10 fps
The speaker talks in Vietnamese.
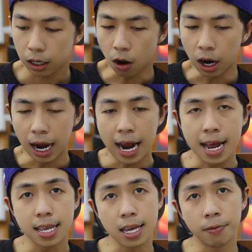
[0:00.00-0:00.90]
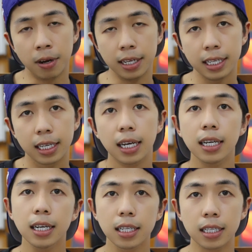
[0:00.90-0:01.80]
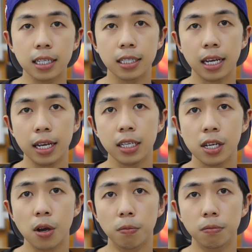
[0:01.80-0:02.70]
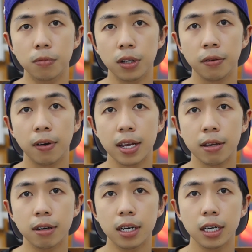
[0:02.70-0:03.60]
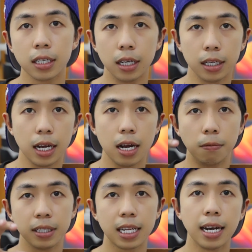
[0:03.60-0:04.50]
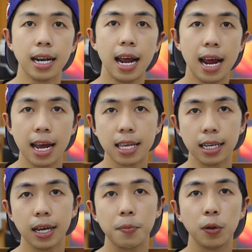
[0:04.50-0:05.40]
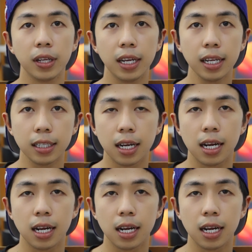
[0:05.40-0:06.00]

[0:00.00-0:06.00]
còn à, ai chuyên về ánh sáng cứng á, thì sẽ sử dụng modify nhiều hơn những cái hộp standard những cái beauty dip